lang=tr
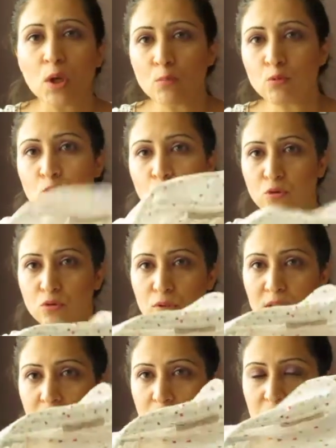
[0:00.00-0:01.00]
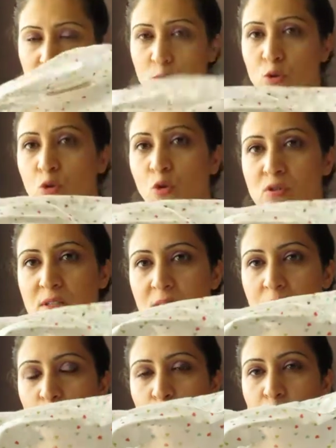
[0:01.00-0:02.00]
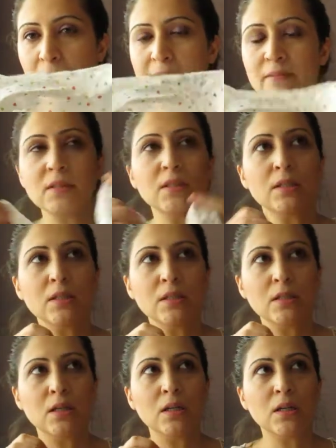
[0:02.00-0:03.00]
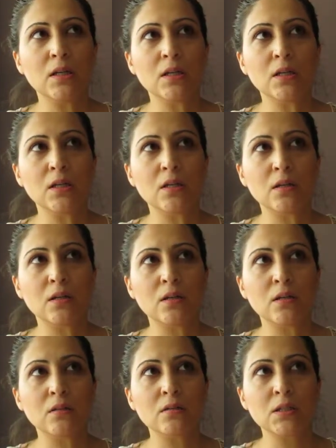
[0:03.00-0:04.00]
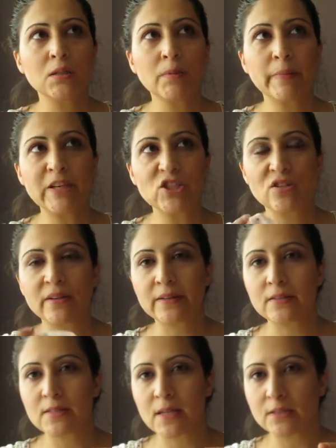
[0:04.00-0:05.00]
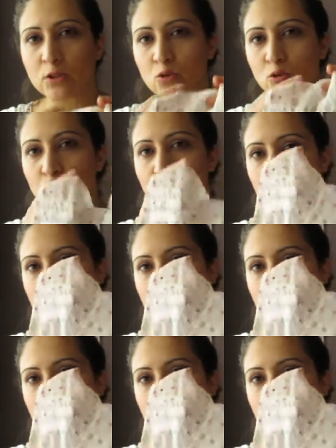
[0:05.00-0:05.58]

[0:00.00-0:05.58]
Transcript: Bunu kotondan almadım. Bunu göstereyim. Bunu ben e, 25 liraydı zannediyorum.